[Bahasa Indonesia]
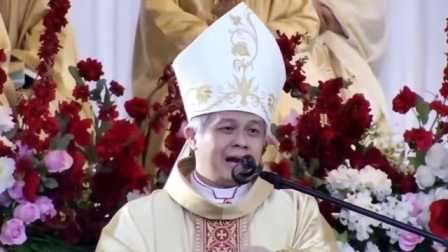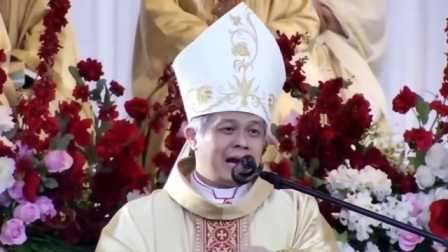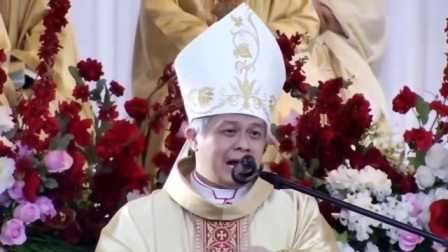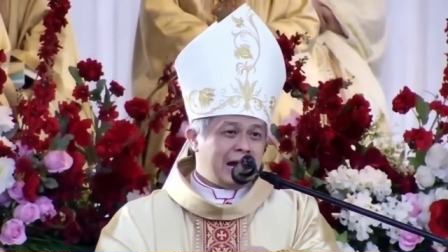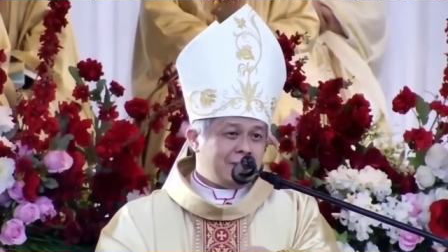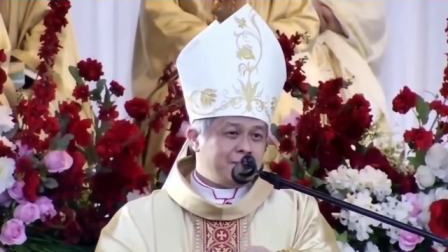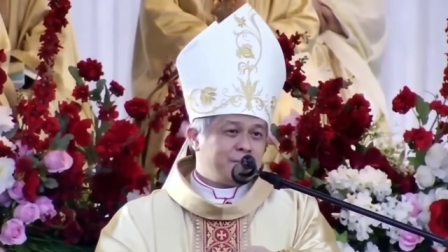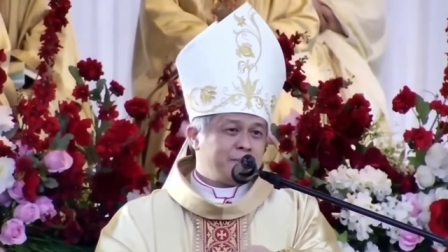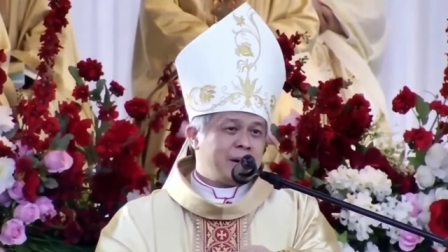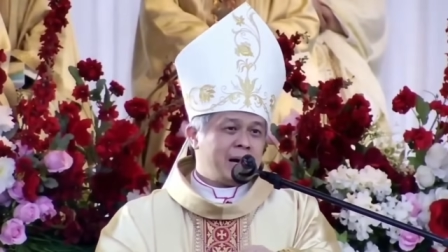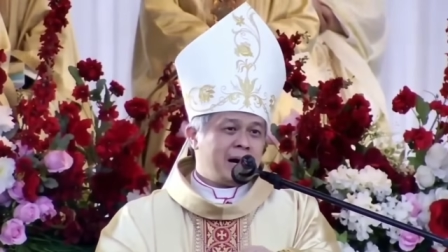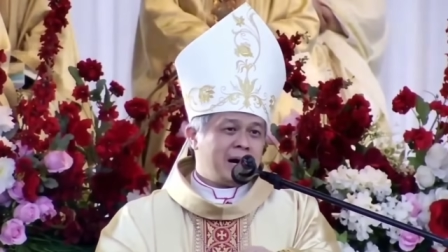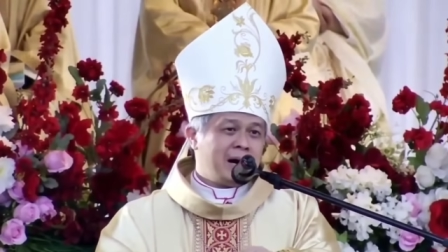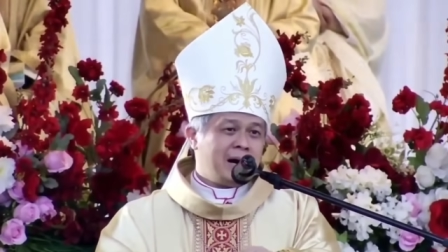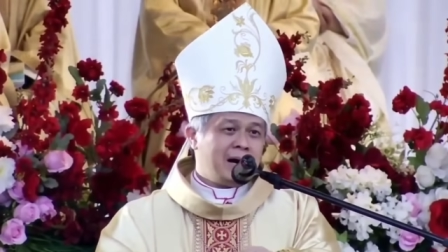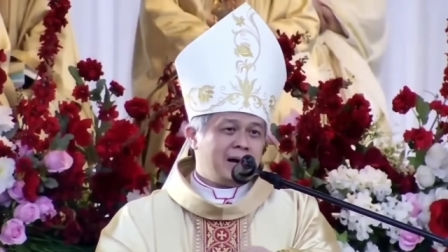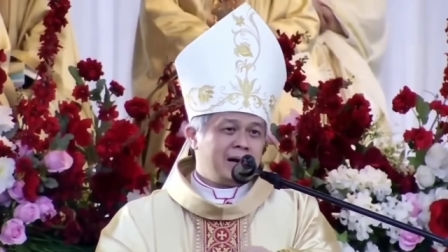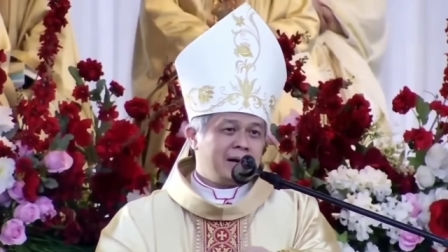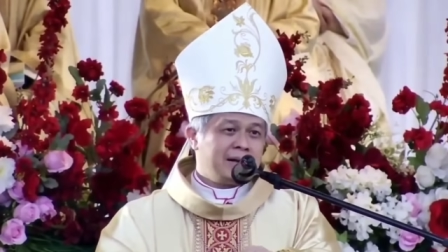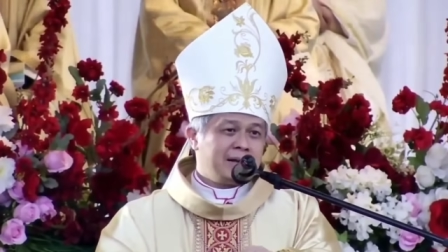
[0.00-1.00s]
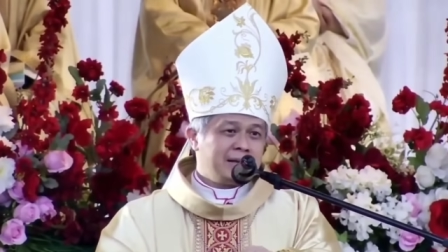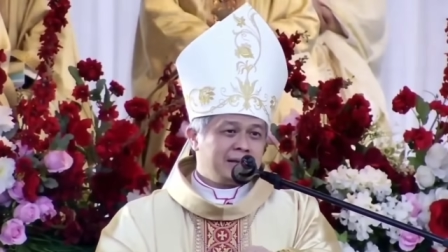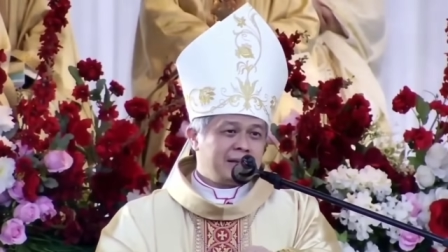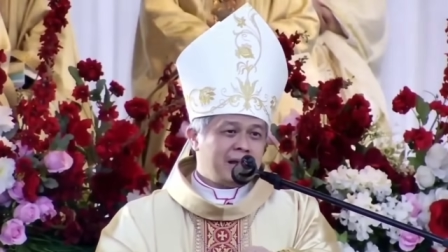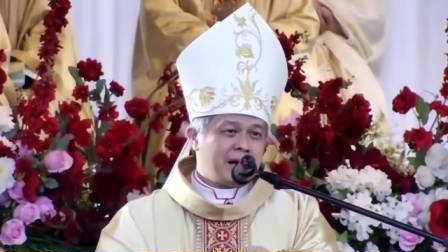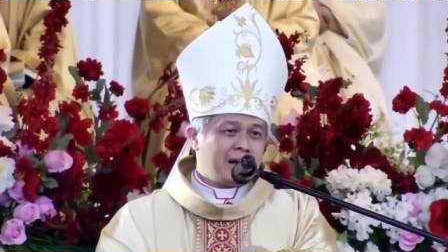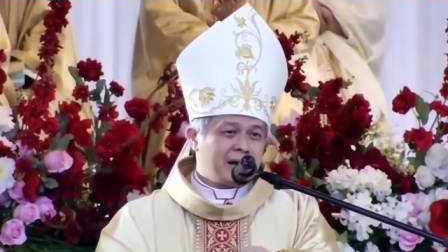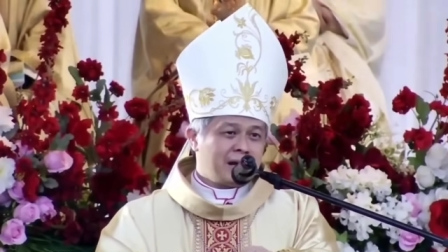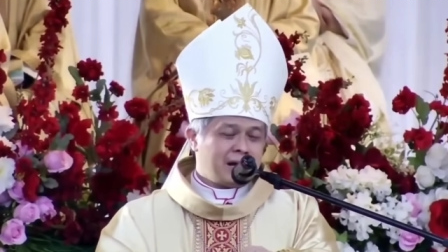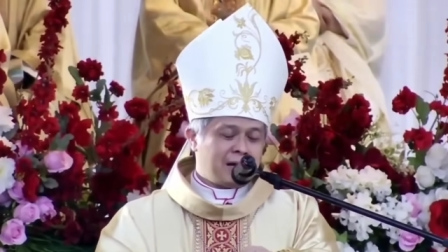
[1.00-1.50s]
"Apa
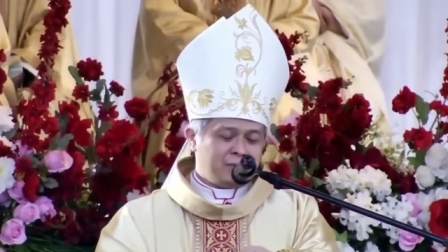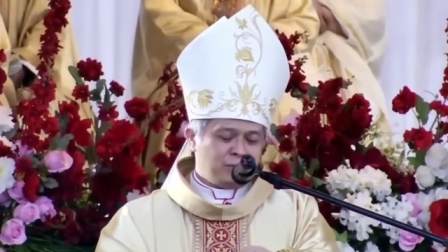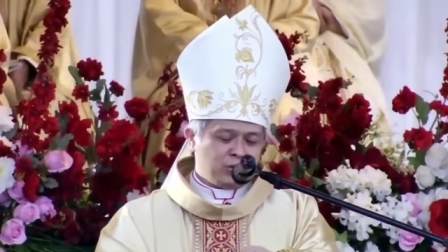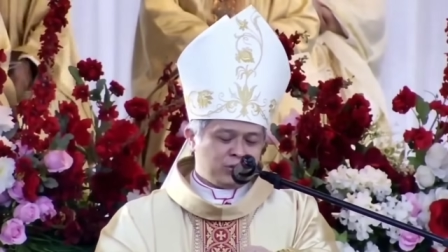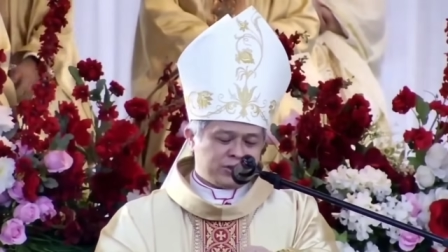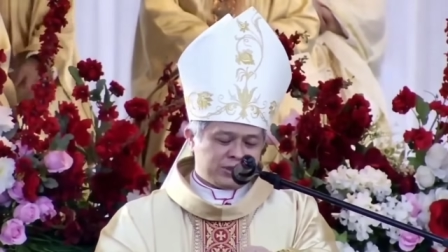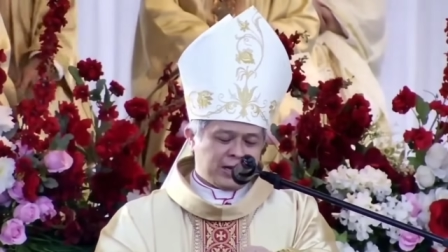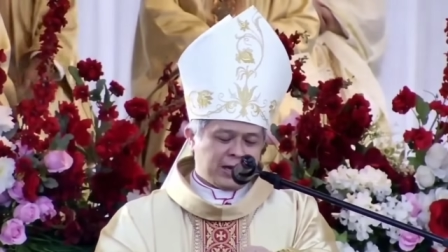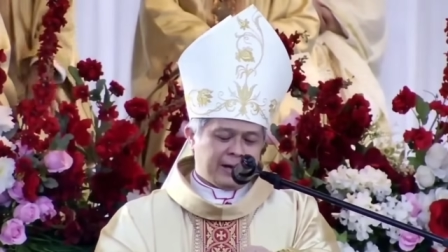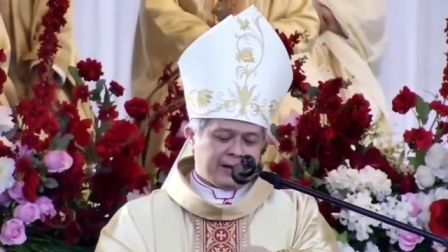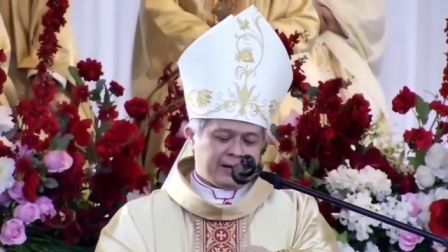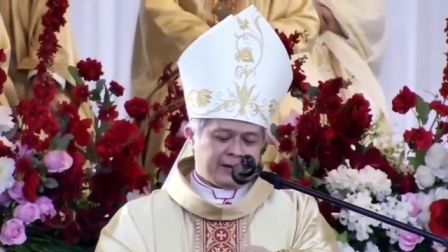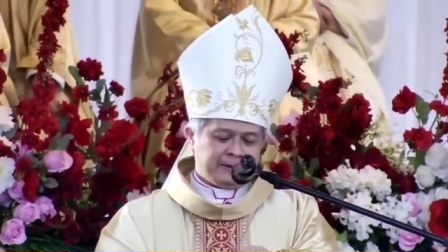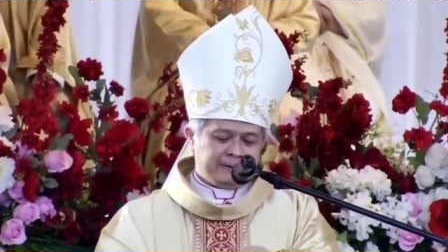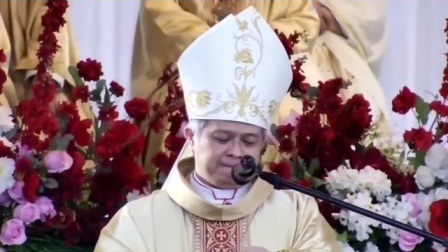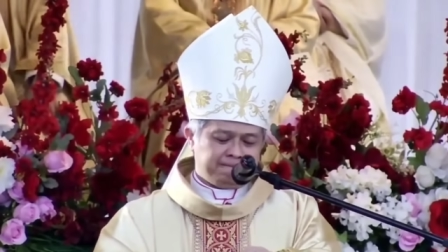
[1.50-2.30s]
yang kamu cari?"